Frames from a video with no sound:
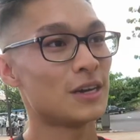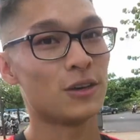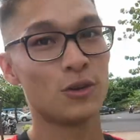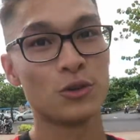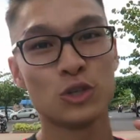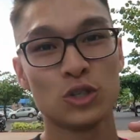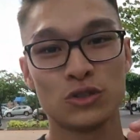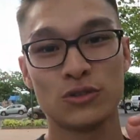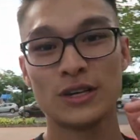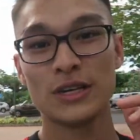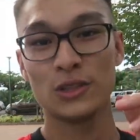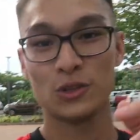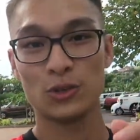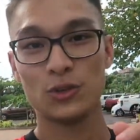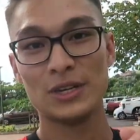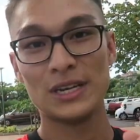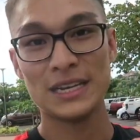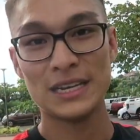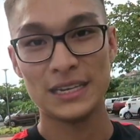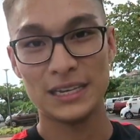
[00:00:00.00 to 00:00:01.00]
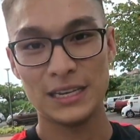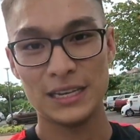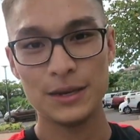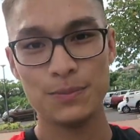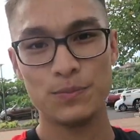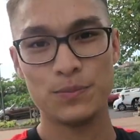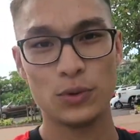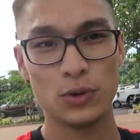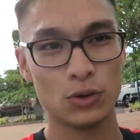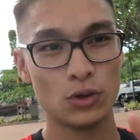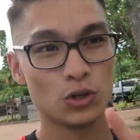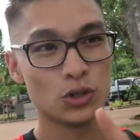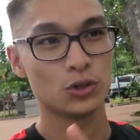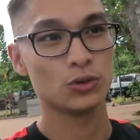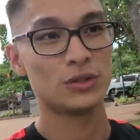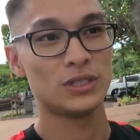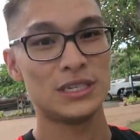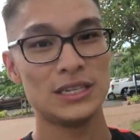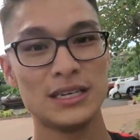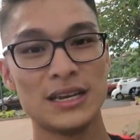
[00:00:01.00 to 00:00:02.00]
va rejoindre l'équipe de
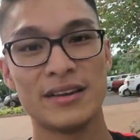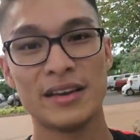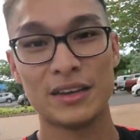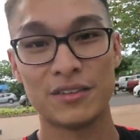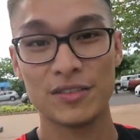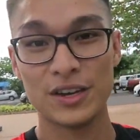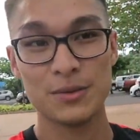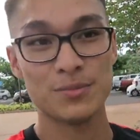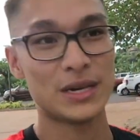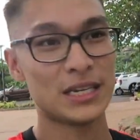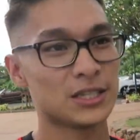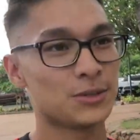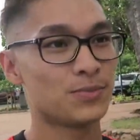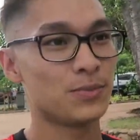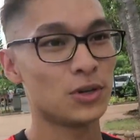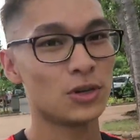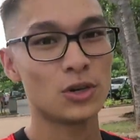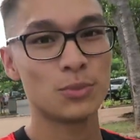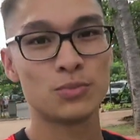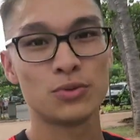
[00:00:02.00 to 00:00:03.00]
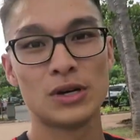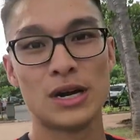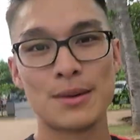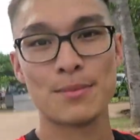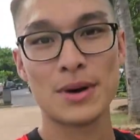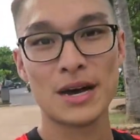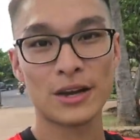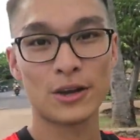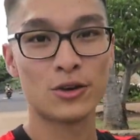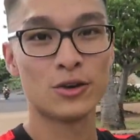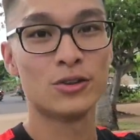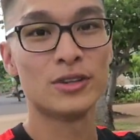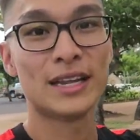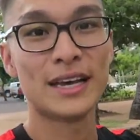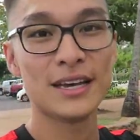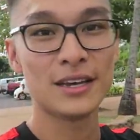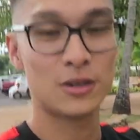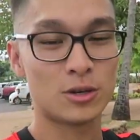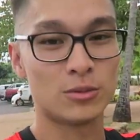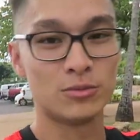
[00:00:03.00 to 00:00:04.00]
shooting avec Veima Sport pour la marque
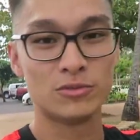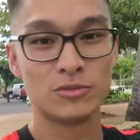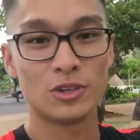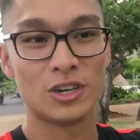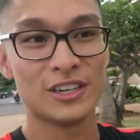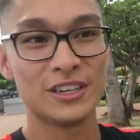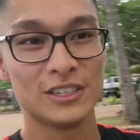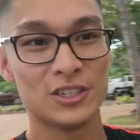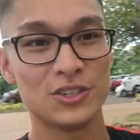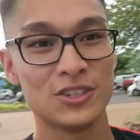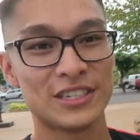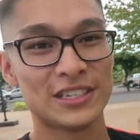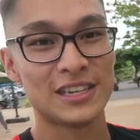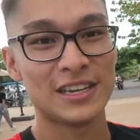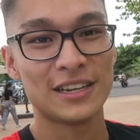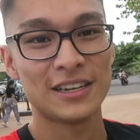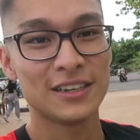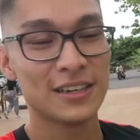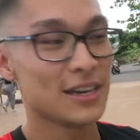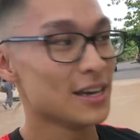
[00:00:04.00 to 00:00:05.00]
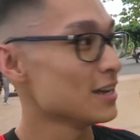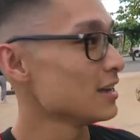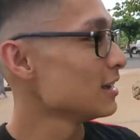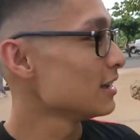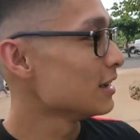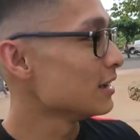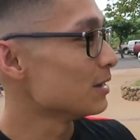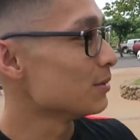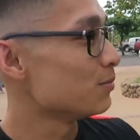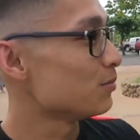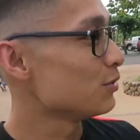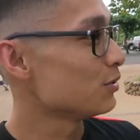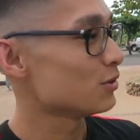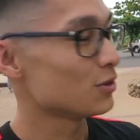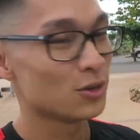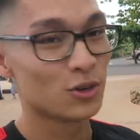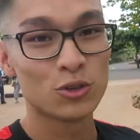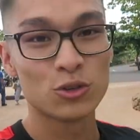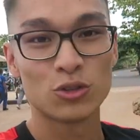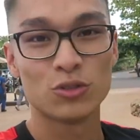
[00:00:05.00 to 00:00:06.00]
Nike comme vous voyez juste là. Et puis
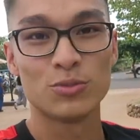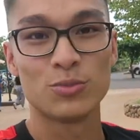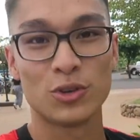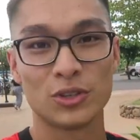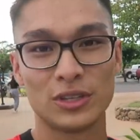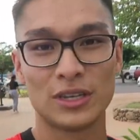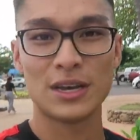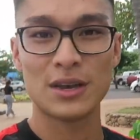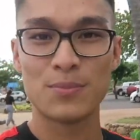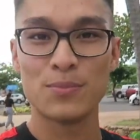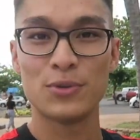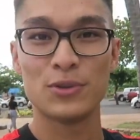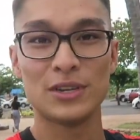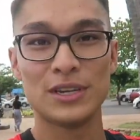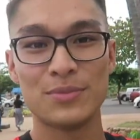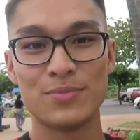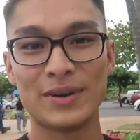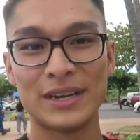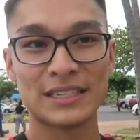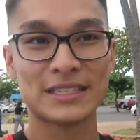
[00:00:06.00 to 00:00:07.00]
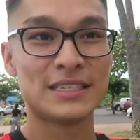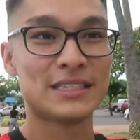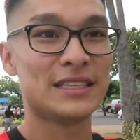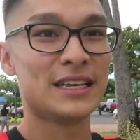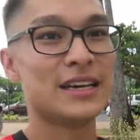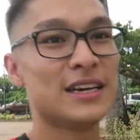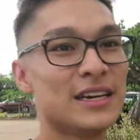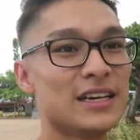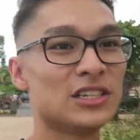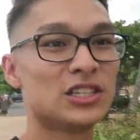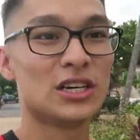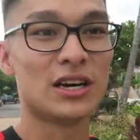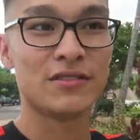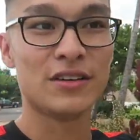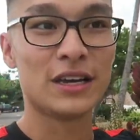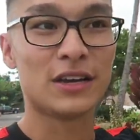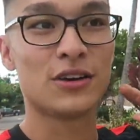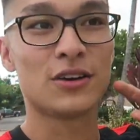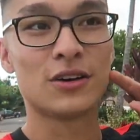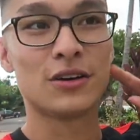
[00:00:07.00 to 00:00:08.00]
euh, je vais vous montrer un peu les backstage
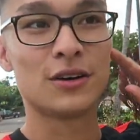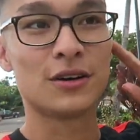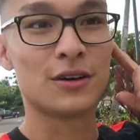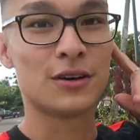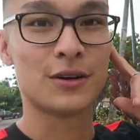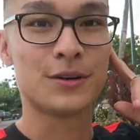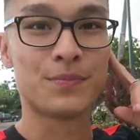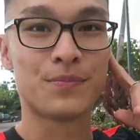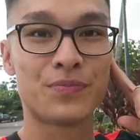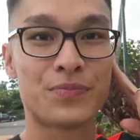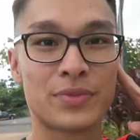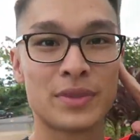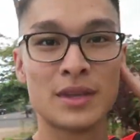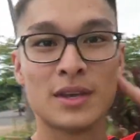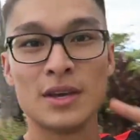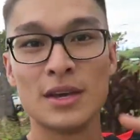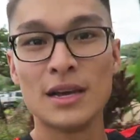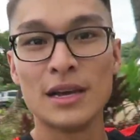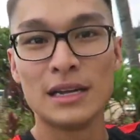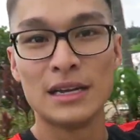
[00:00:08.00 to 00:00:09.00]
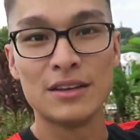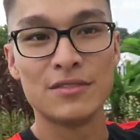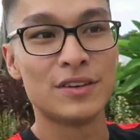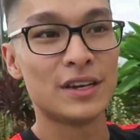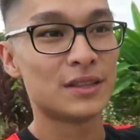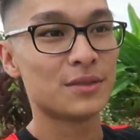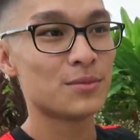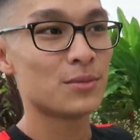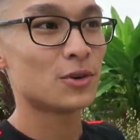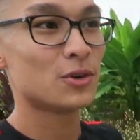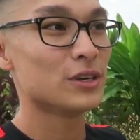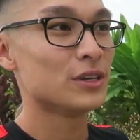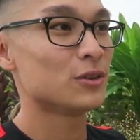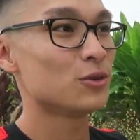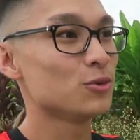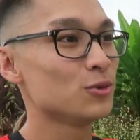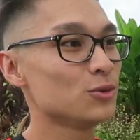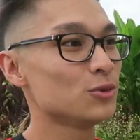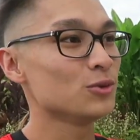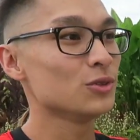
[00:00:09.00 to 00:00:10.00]
avec les vêtements et
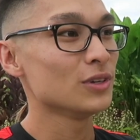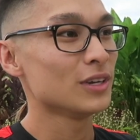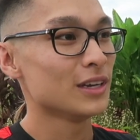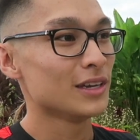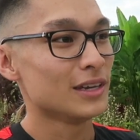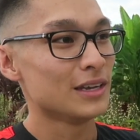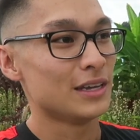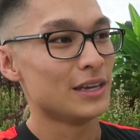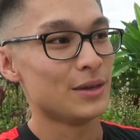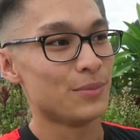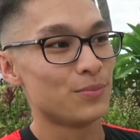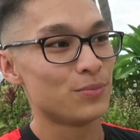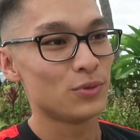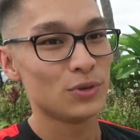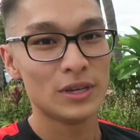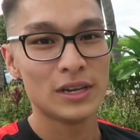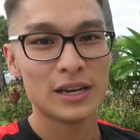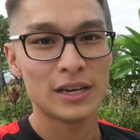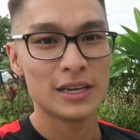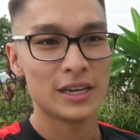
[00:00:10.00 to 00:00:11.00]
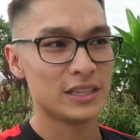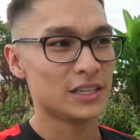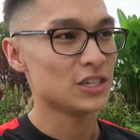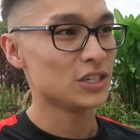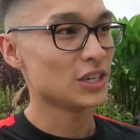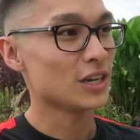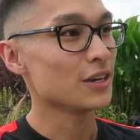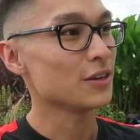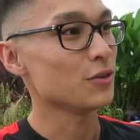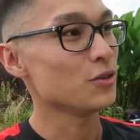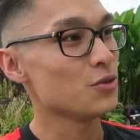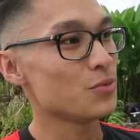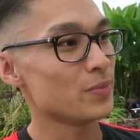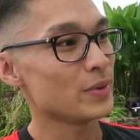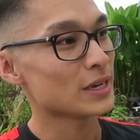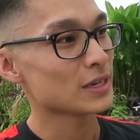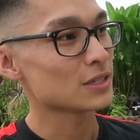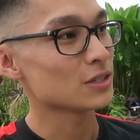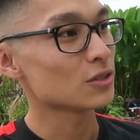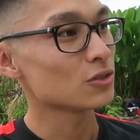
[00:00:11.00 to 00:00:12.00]
tout. Et puis là, il y a déjà une
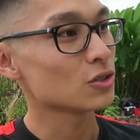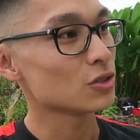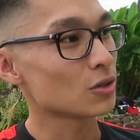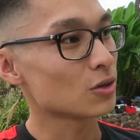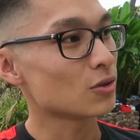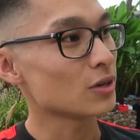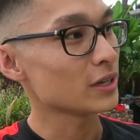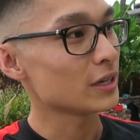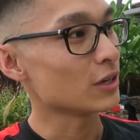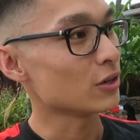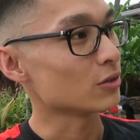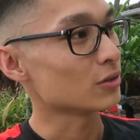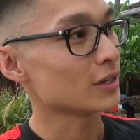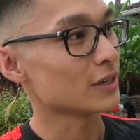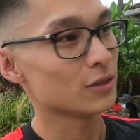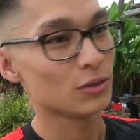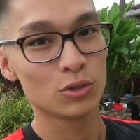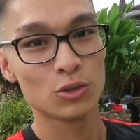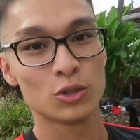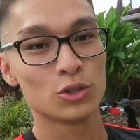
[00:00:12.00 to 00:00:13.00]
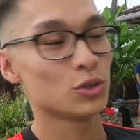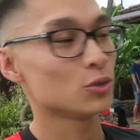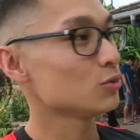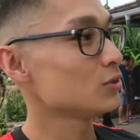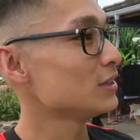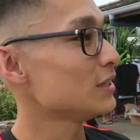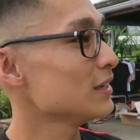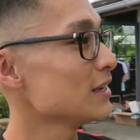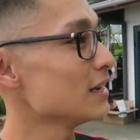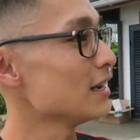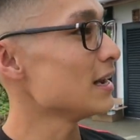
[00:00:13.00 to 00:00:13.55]
personne, je crois, qui est en train de shooter